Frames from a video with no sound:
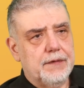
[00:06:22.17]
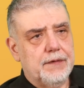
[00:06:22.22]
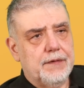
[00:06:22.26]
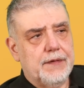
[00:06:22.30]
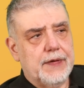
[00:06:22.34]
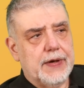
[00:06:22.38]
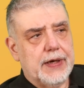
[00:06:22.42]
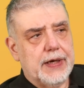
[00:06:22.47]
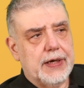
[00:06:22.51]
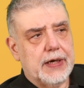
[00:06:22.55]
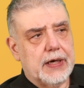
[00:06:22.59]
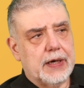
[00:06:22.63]

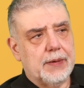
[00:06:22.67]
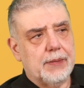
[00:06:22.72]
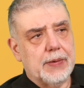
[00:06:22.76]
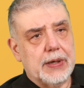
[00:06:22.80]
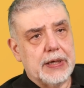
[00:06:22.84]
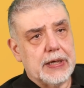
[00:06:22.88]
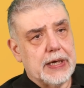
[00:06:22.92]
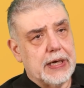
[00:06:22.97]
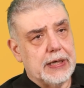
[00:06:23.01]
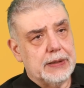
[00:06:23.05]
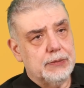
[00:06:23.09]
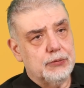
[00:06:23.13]
ve
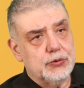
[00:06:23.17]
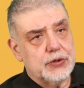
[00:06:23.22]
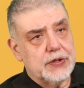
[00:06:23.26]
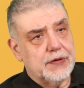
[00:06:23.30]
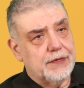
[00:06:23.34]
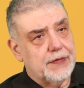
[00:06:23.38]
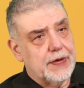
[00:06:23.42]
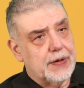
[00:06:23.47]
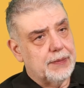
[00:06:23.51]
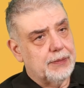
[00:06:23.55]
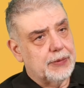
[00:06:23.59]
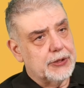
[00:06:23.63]
ama yani bu
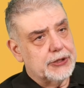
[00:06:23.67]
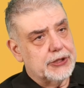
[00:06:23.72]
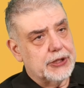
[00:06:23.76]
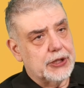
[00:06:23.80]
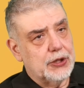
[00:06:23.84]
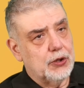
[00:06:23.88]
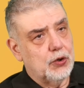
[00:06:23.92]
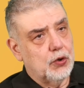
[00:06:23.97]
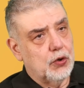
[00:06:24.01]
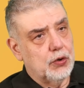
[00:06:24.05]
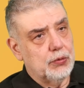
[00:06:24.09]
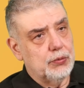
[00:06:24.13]
sefer
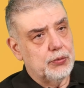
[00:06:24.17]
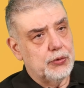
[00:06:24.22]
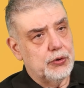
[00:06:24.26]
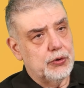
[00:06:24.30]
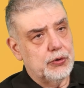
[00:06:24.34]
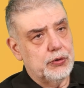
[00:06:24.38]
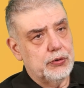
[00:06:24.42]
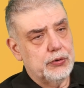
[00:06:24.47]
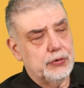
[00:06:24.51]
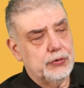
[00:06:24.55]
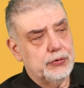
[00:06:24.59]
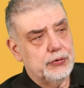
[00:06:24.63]
başarılı
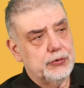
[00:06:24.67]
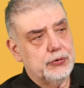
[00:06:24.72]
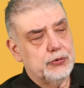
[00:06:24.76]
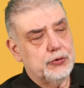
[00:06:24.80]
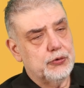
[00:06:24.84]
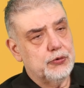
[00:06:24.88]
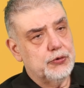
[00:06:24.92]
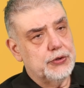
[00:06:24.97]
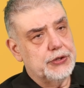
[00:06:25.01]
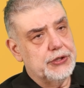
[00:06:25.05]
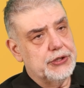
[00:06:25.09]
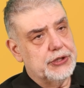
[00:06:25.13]
olmuyor.
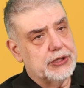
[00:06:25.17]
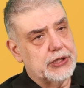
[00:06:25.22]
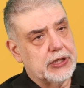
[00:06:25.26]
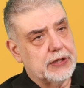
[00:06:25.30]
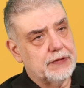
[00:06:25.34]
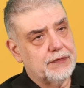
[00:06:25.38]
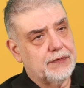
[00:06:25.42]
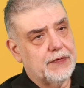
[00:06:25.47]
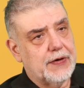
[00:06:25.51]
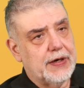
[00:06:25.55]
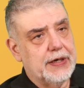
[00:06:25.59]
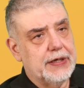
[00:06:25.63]
Çünkü
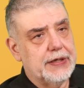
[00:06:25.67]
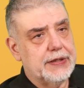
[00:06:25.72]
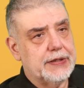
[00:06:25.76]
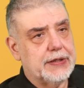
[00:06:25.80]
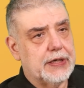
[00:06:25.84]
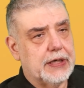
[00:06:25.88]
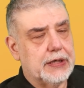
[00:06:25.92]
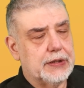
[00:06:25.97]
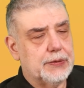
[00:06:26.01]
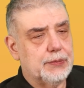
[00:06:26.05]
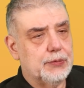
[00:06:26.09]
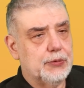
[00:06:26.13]
inşaat
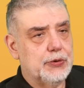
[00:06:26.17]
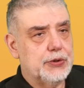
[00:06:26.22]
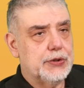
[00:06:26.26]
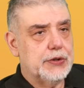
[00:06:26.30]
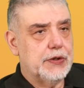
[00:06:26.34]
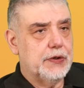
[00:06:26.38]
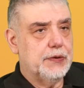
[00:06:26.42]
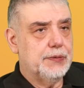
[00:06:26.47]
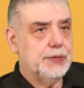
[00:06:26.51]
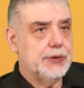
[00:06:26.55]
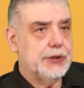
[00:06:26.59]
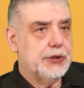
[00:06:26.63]
faaliyeti artmıyor.
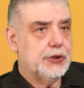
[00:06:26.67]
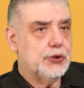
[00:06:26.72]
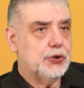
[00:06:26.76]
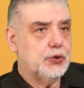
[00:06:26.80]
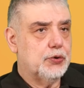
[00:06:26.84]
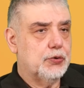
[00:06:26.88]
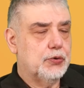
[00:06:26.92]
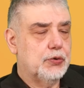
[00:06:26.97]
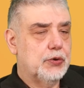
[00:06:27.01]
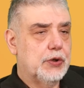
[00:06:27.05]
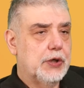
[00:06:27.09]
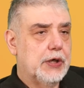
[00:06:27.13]
Sebebi de
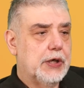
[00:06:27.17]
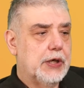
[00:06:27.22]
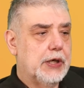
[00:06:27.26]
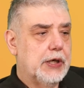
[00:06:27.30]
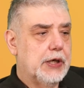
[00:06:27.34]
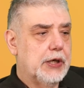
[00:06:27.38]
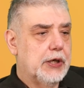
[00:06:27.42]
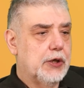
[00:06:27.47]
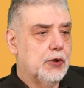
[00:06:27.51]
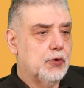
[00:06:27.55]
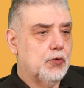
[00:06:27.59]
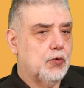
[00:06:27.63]
şu.
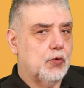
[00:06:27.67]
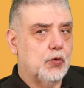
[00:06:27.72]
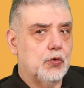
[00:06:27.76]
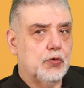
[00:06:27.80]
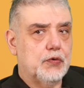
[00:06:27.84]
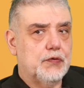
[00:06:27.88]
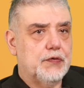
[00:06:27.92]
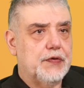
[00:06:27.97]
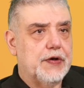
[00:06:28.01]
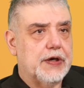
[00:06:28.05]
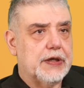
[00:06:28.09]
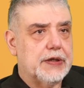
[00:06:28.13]

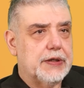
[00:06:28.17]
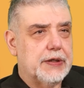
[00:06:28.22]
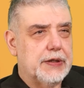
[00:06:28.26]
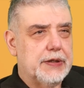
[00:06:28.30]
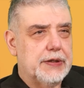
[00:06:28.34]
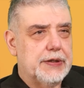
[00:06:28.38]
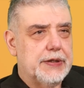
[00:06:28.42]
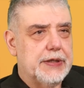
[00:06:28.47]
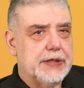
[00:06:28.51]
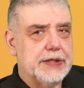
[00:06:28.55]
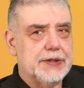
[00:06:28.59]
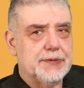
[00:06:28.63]
Konut
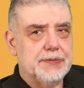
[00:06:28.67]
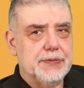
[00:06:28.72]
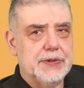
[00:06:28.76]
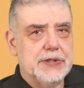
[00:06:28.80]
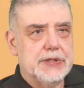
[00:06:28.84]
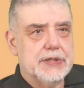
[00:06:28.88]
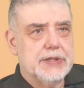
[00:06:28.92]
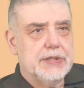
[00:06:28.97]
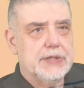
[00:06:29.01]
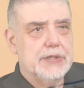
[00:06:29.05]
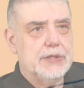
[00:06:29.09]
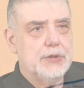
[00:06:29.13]
fiyatları
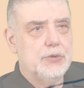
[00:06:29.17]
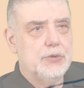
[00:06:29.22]
resmisi